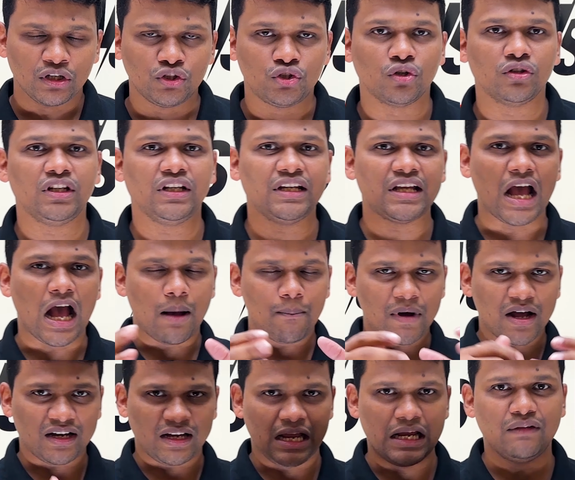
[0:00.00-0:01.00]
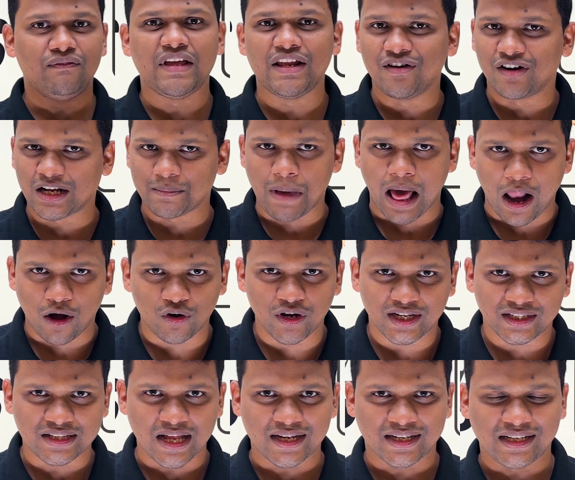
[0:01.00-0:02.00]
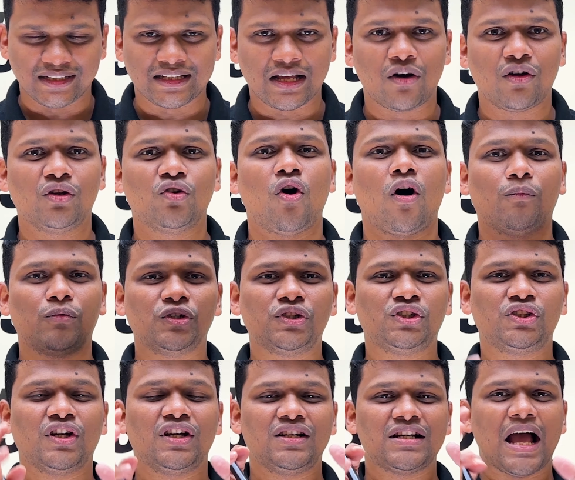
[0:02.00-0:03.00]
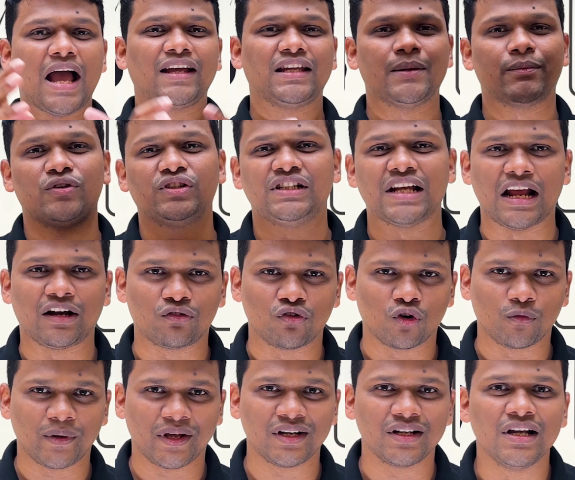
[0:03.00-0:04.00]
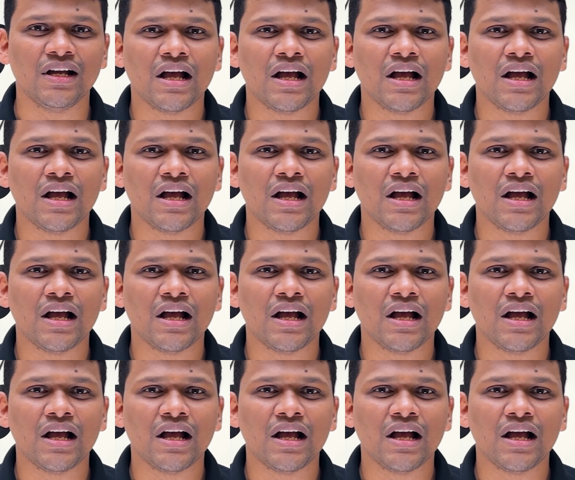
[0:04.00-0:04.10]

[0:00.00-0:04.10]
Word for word: যদি আমার এই ভিডিওটা ভালো লেগে থাকে তাহলে অবশ্যই লাইক এবং শেয়ার করবেন